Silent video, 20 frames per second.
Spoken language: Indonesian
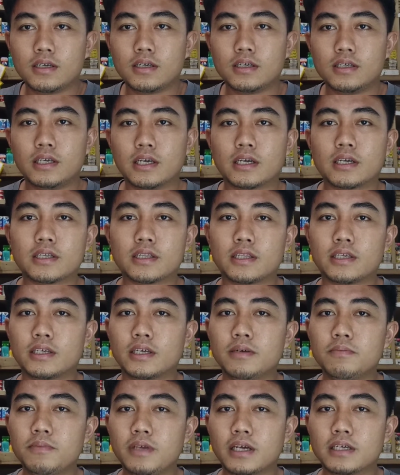yang
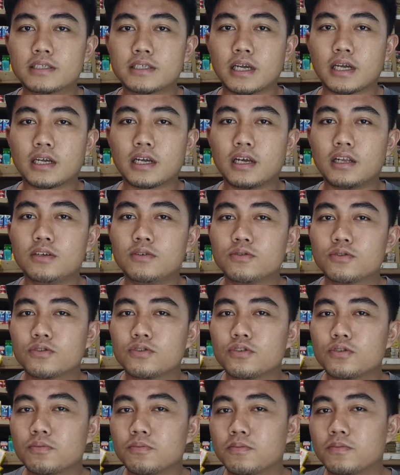ketiga biasakan
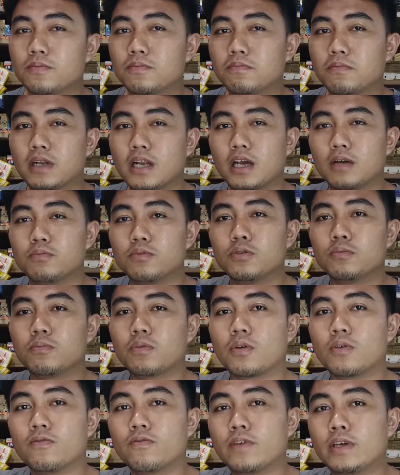untuk menabung
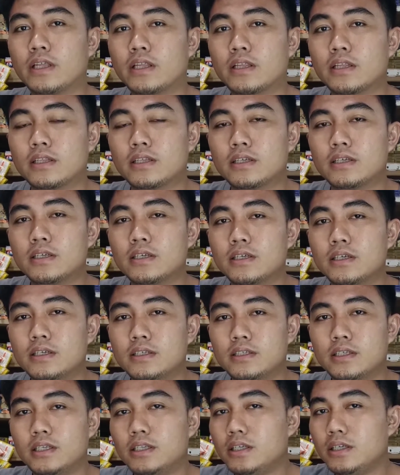profit
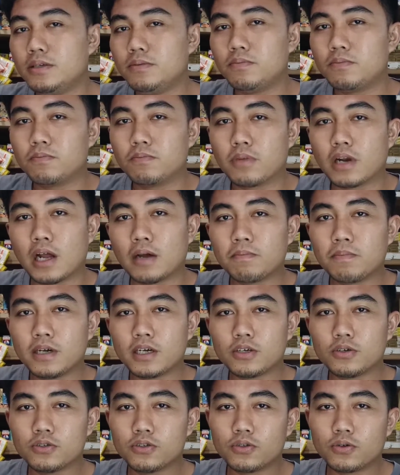jadi berapa
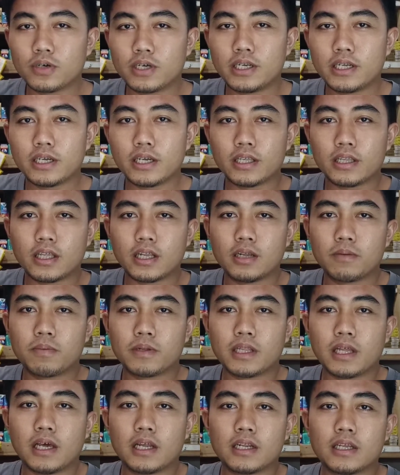keuntungan yang kita
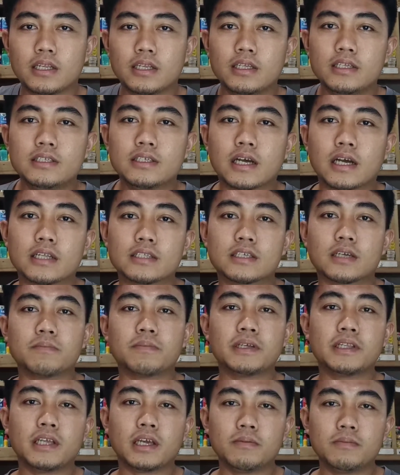dapat hari ini jangan
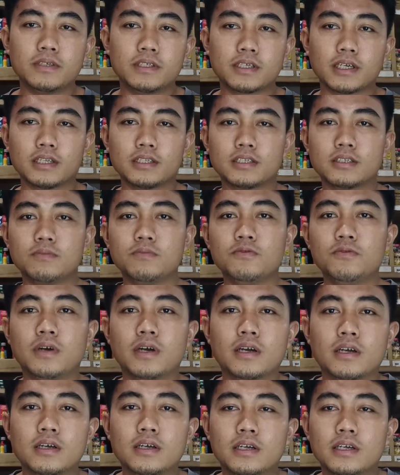sampai dihabiskan
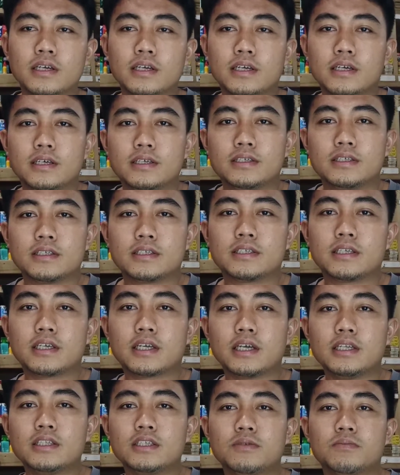semua.
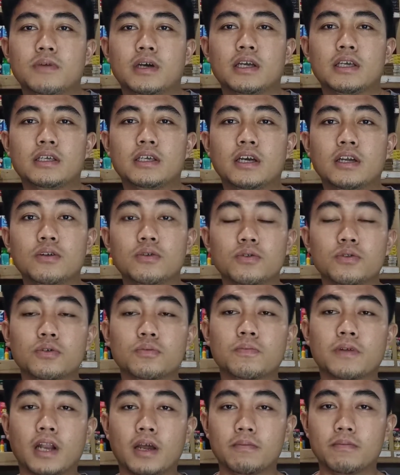Sisihkan sebagian
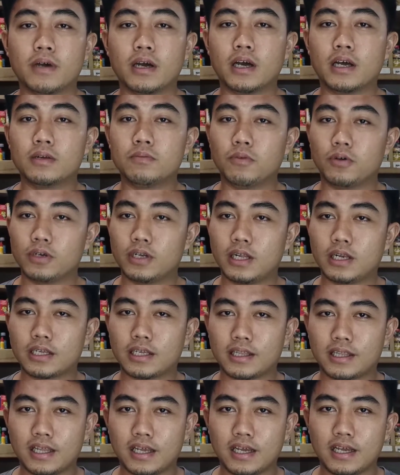untuk penambahan modal
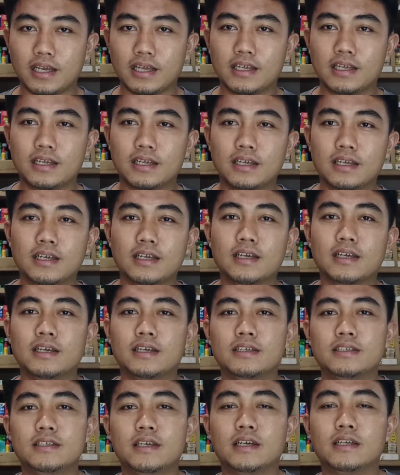kita.
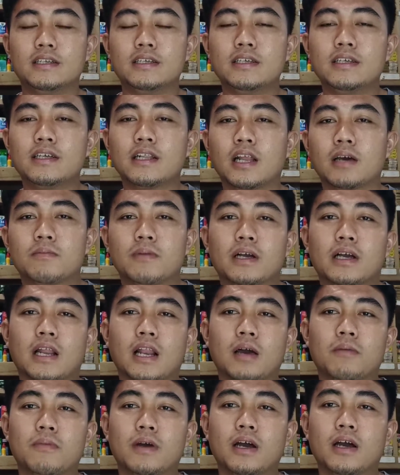Jadi lama
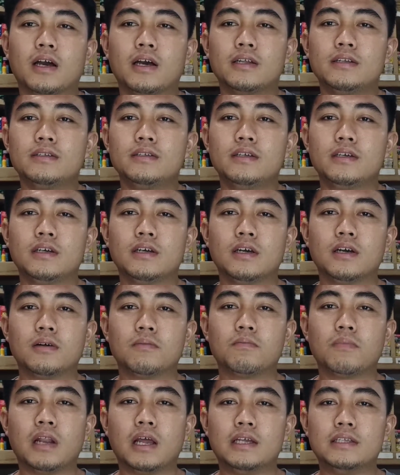kelamaan
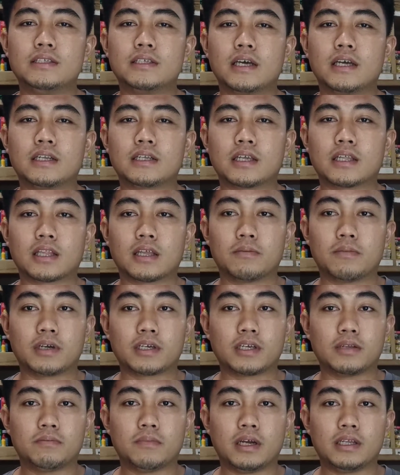belanjaan kita
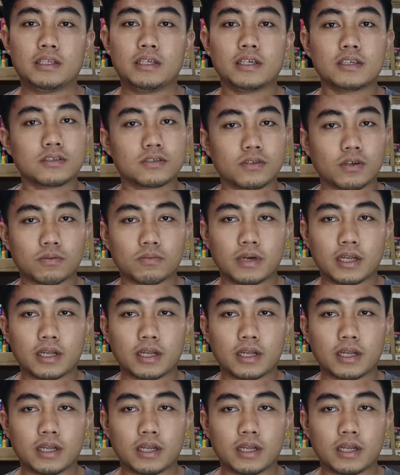makin banyak, stok